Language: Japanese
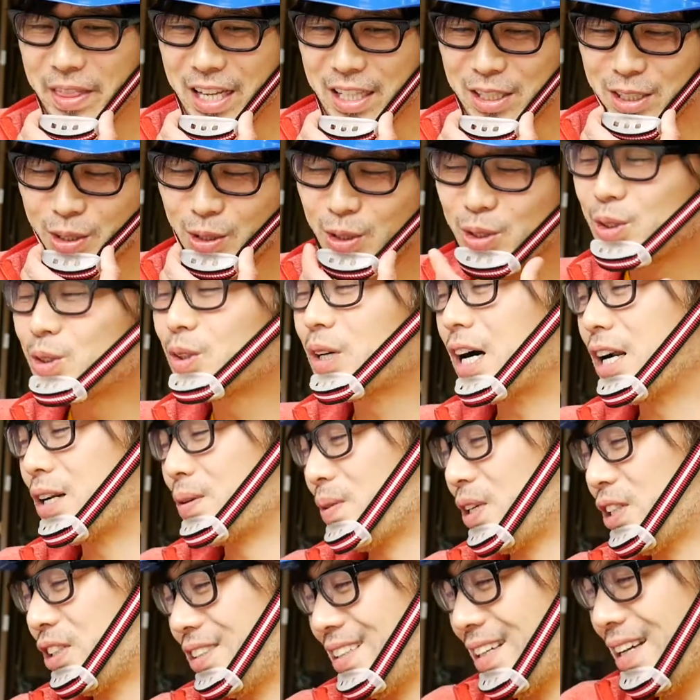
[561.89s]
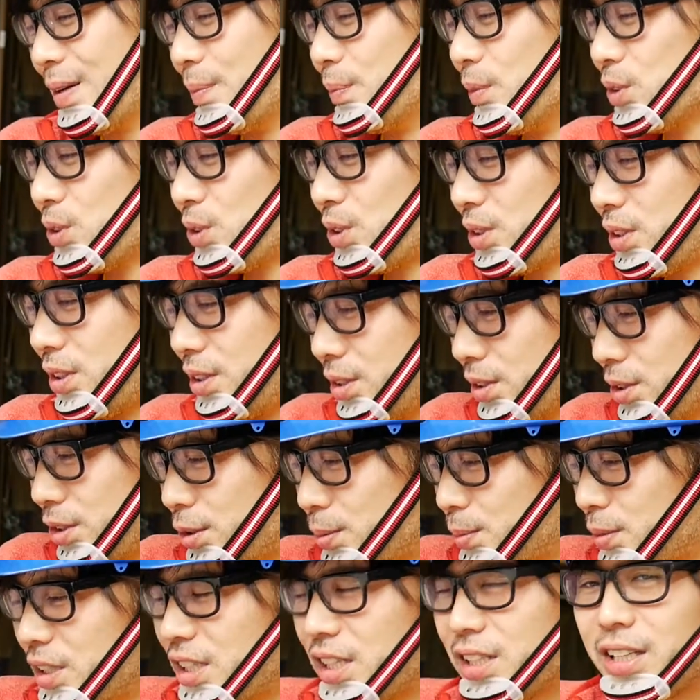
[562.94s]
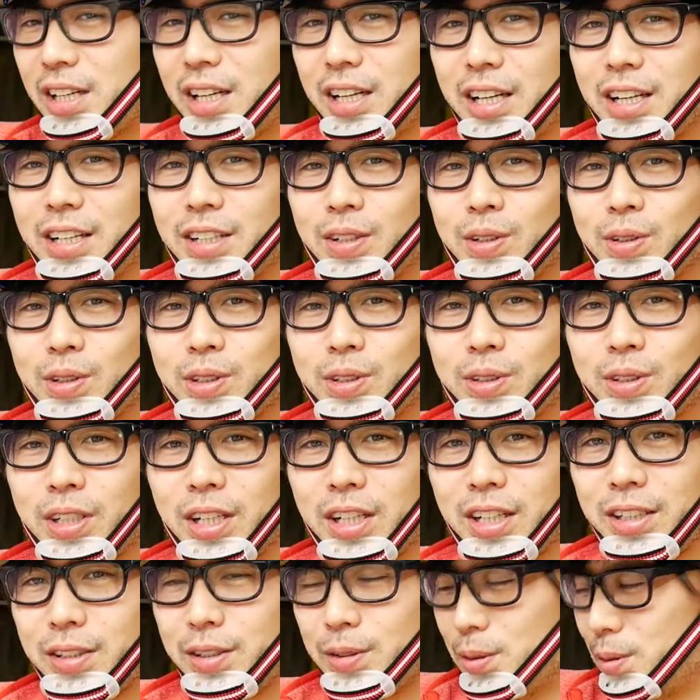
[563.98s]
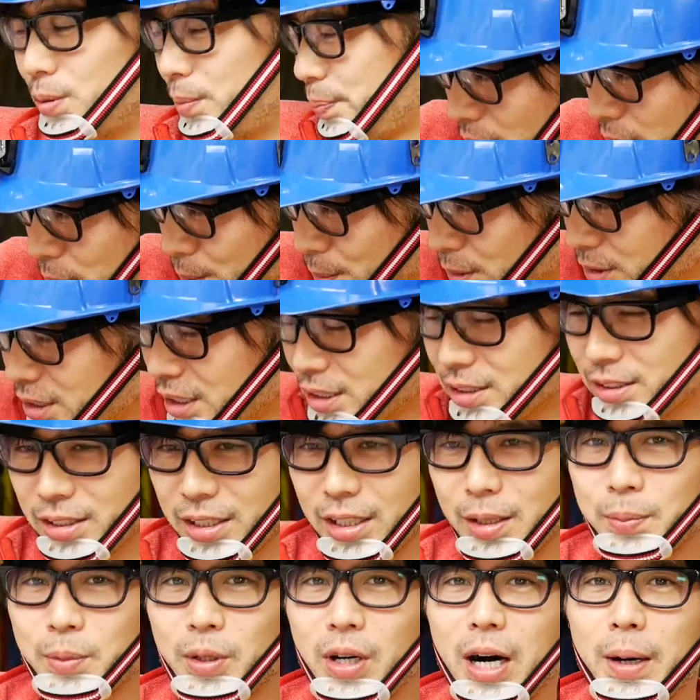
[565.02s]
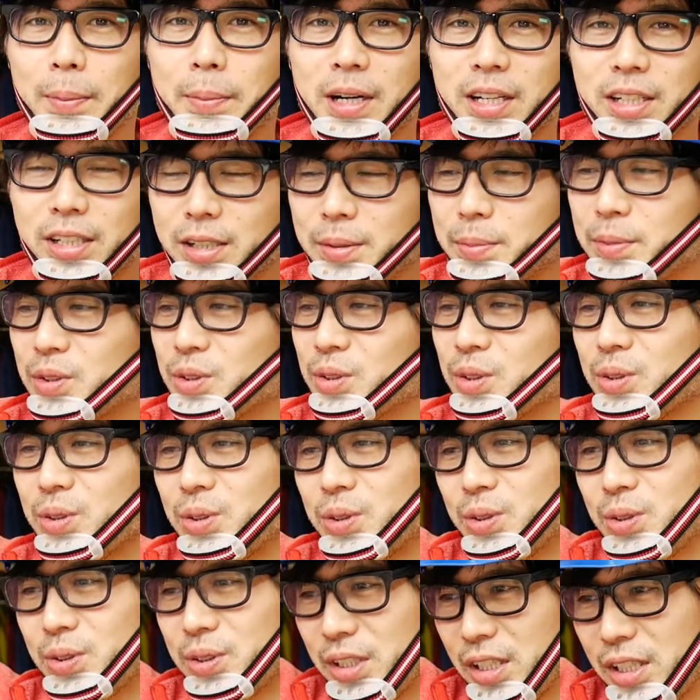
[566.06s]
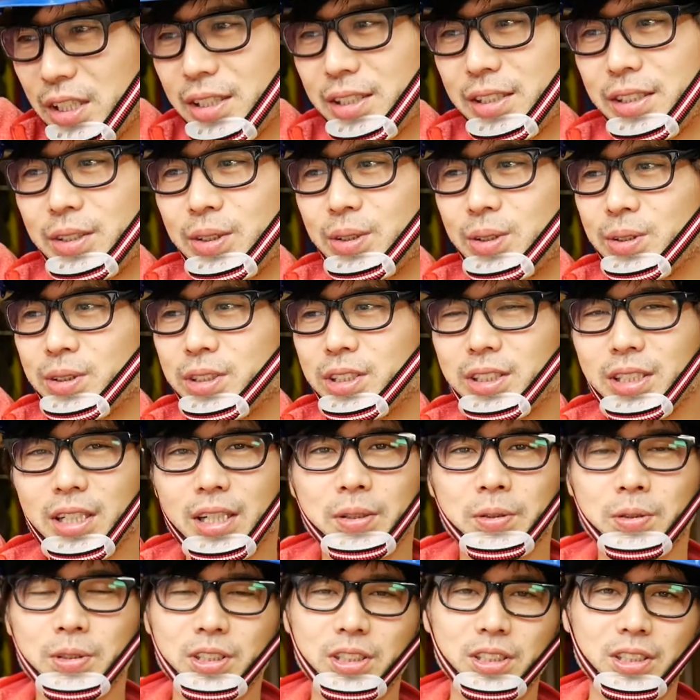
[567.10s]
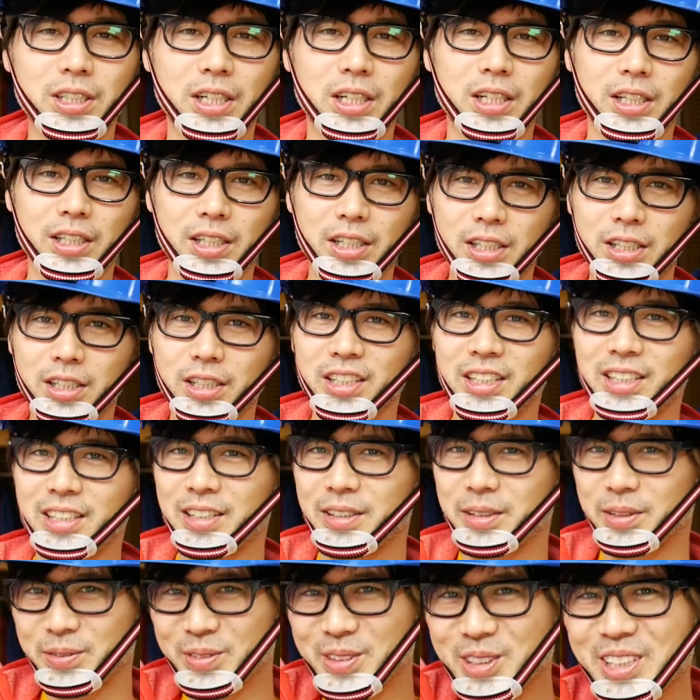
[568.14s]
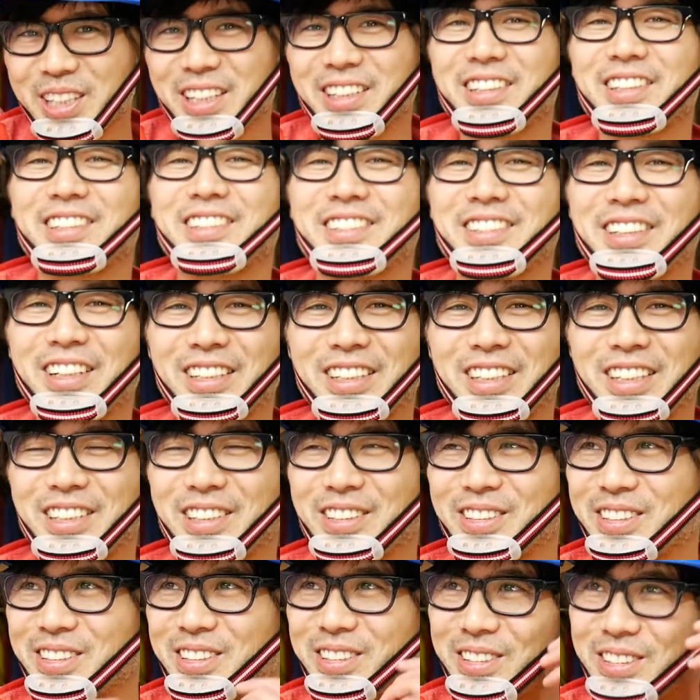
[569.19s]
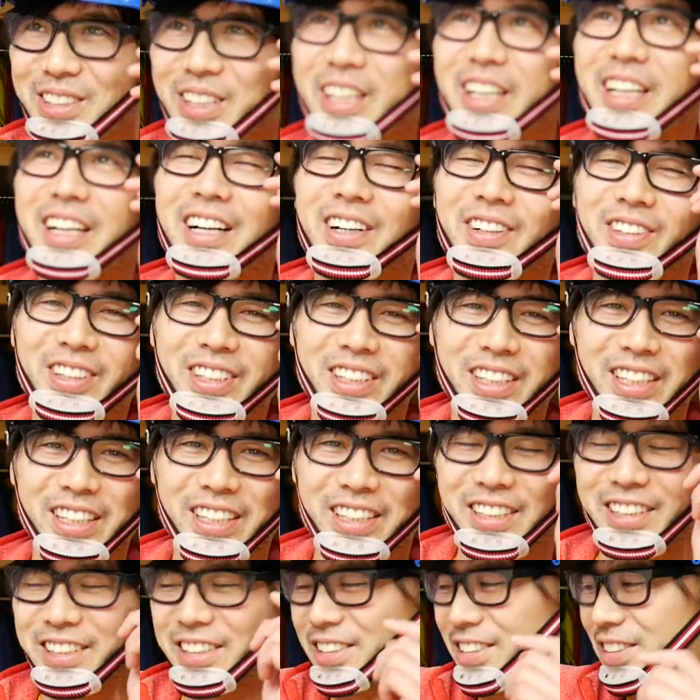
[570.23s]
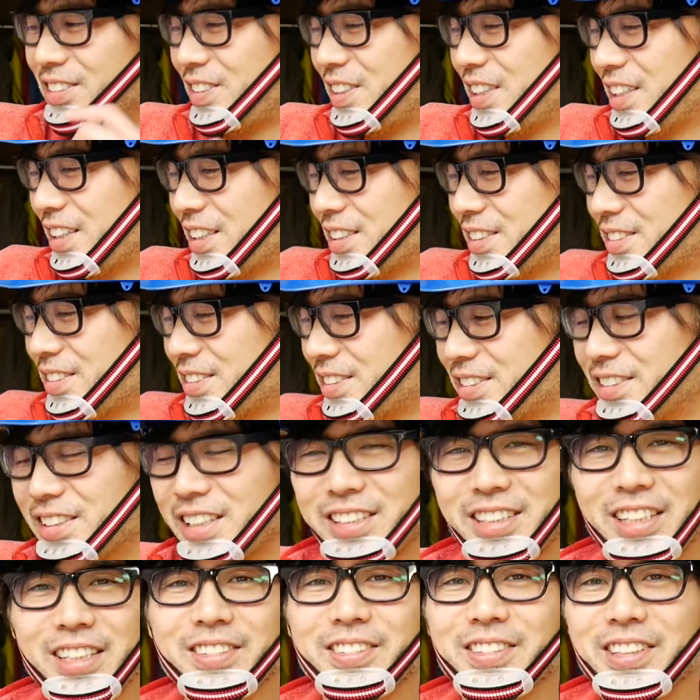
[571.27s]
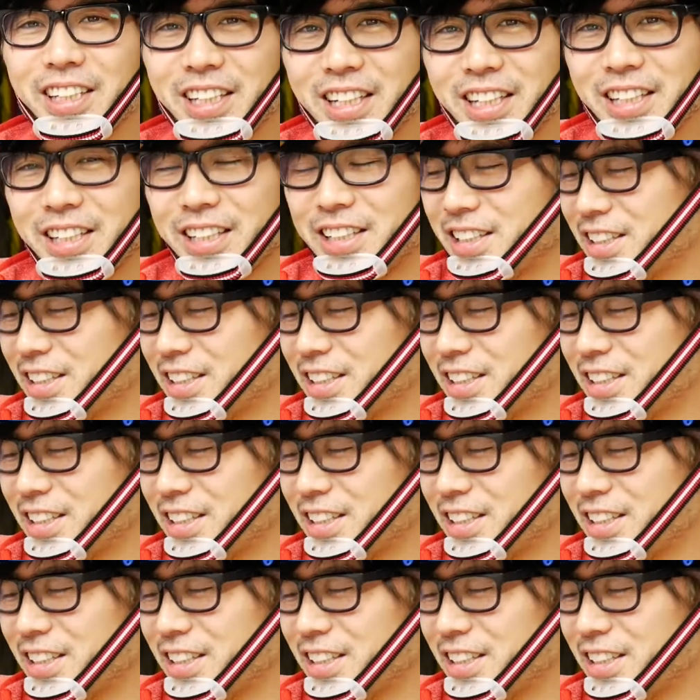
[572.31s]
だそういうのがありましてもう次のシミュレーター遠慮しようかなと思ったんですがもうあまりにもそのねおじさんおじいさんがねもうやってってくださいよってすごい笑顔でね言ってくださるんでね